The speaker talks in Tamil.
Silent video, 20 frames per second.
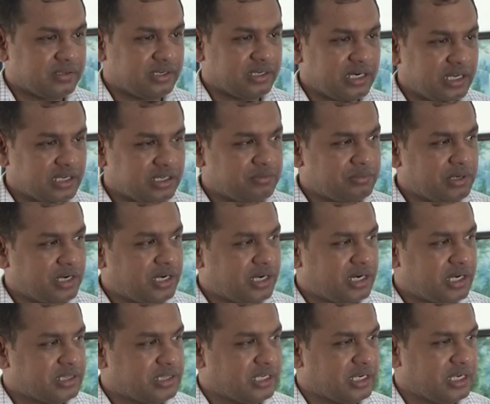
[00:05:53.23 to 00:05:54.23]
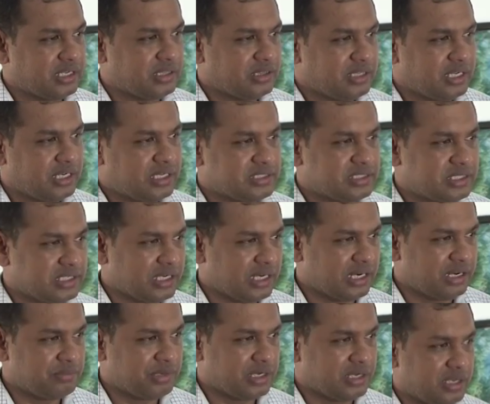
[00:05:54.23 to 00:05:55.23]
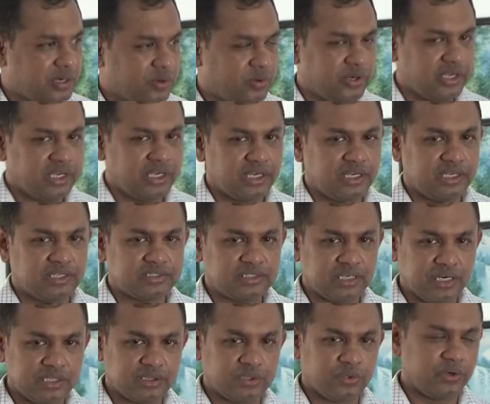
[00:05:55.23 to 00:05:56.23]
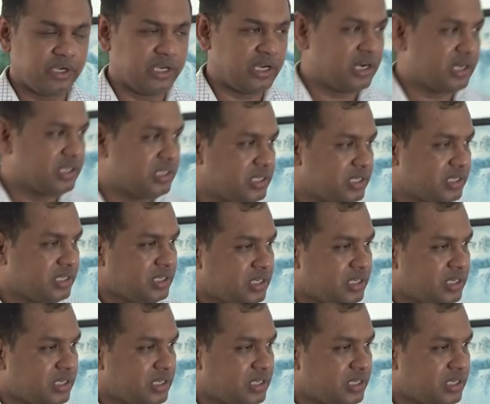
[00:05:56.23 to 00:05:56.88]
கிழக்கு மாகாணத்தில் இருந்த சிங்கள மக்களுடைய சனத்தொகையானது